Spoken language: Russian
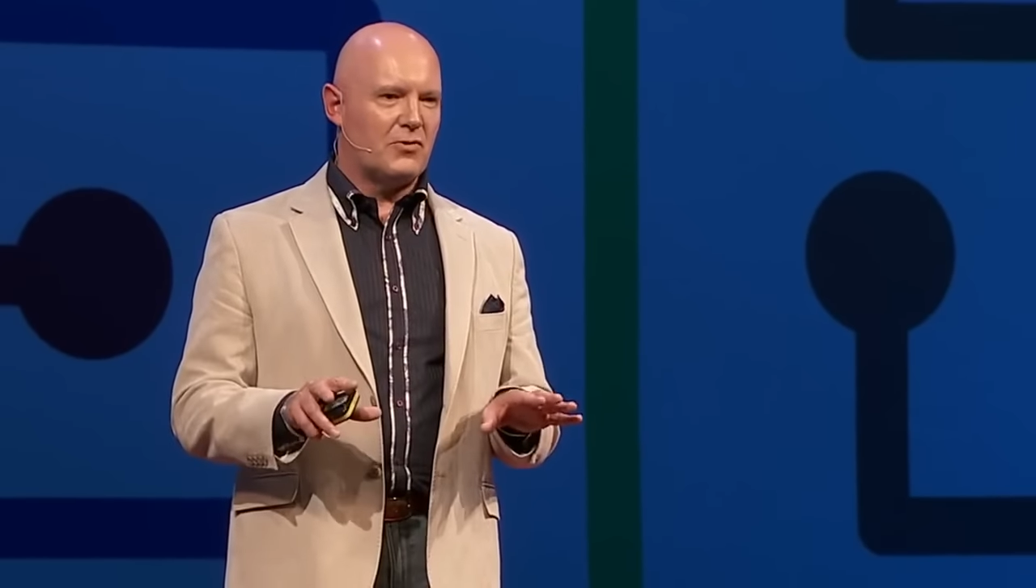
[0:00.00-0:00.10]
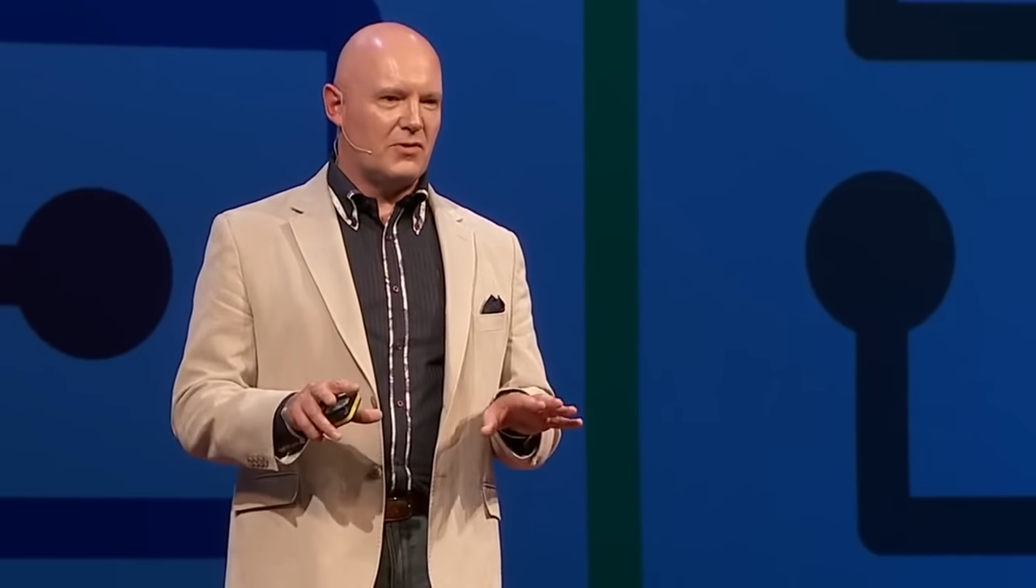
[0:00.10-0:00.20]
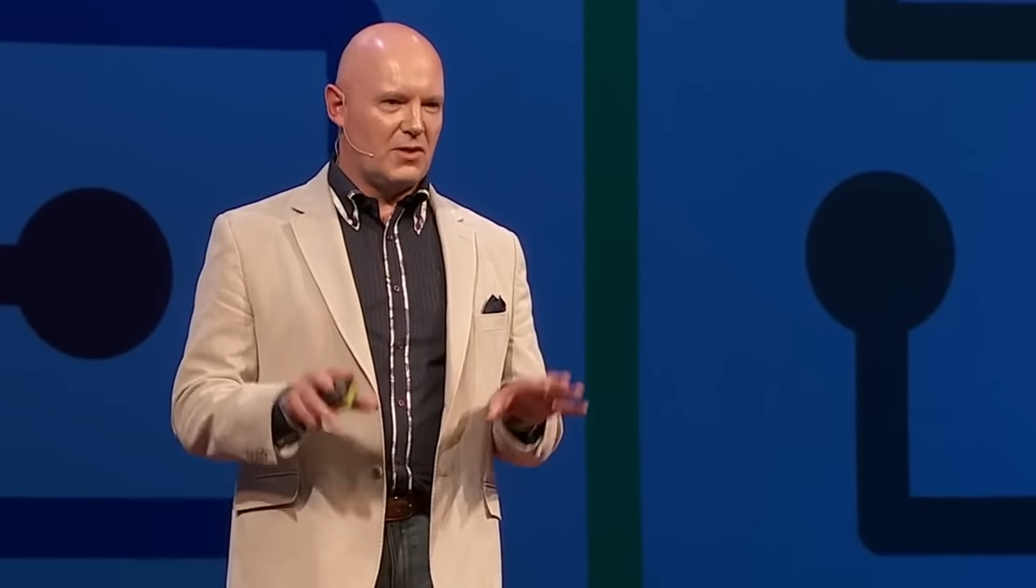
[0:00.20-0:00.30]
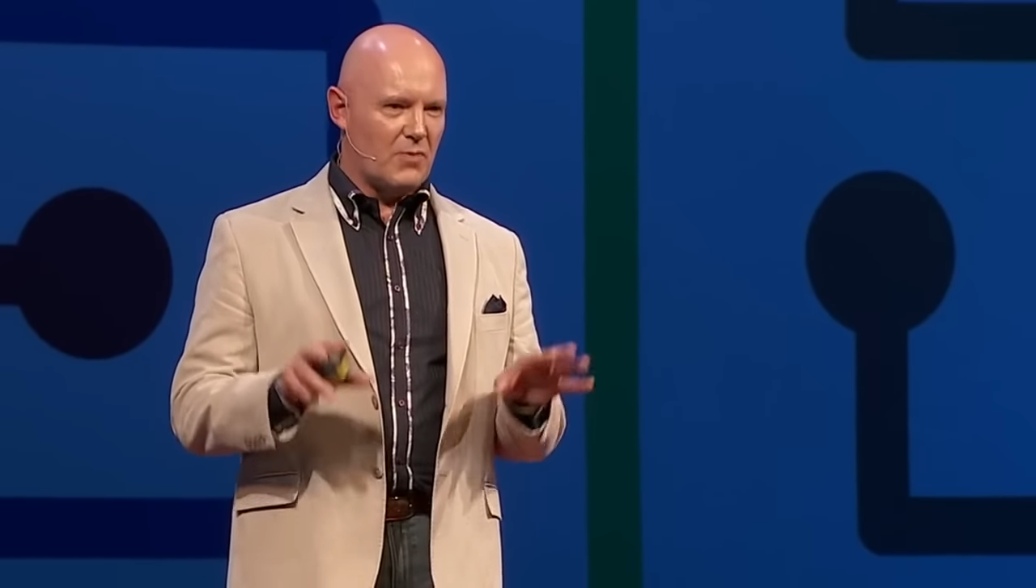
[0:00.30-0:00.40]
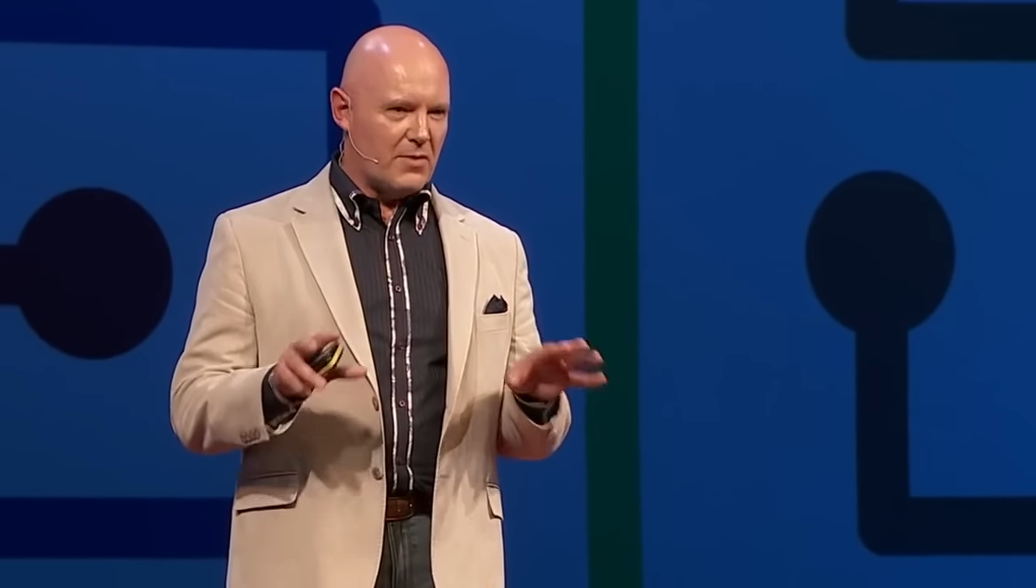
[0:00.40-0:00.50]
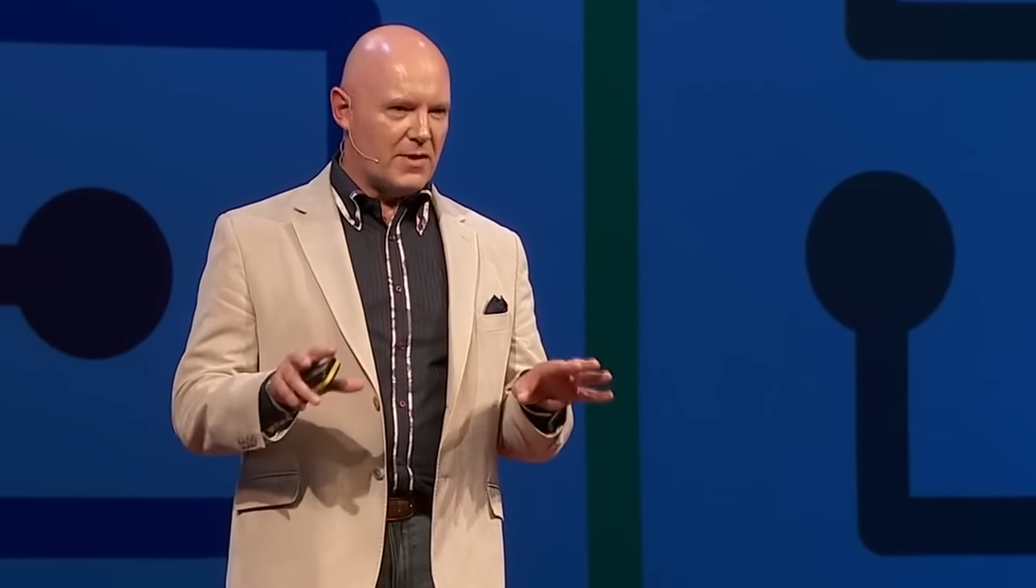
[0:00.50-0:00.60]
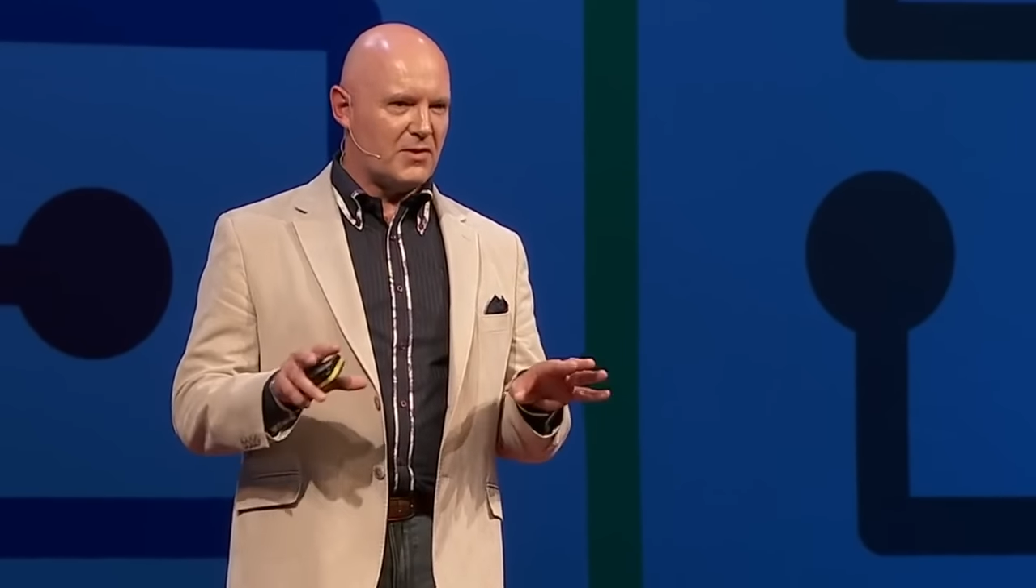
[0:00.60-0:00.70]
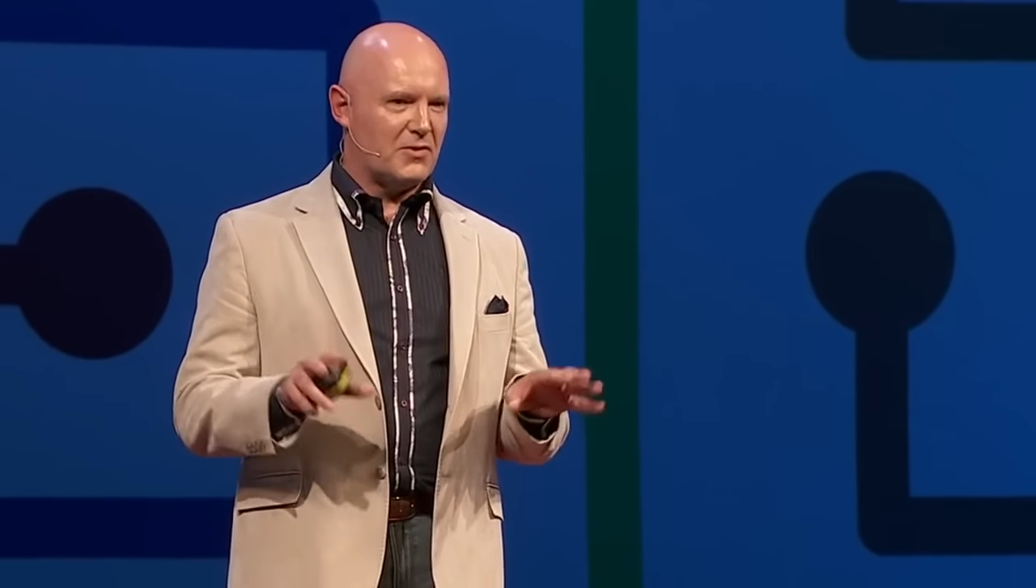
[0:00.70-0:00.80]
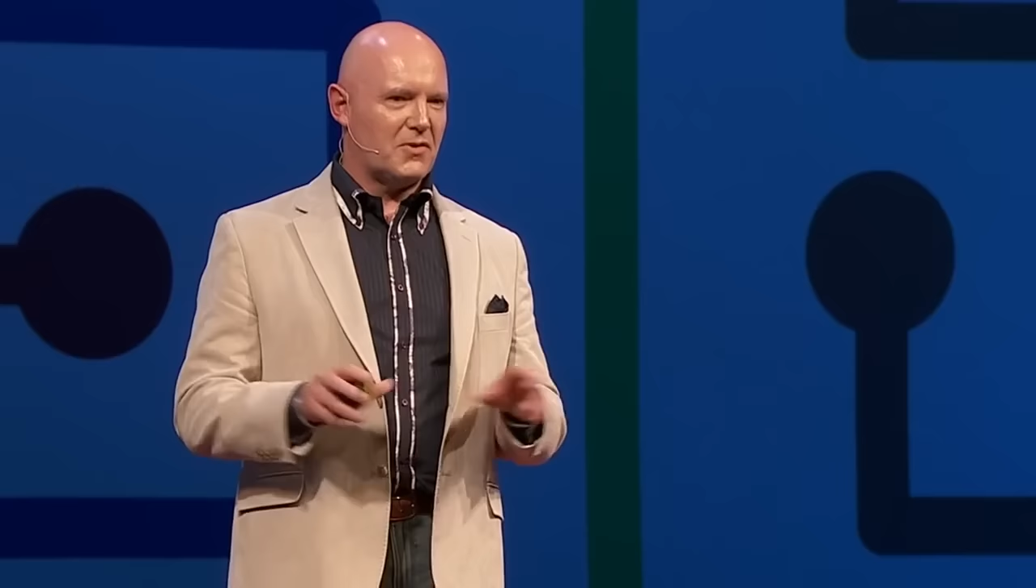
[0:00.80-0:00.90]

если это важно,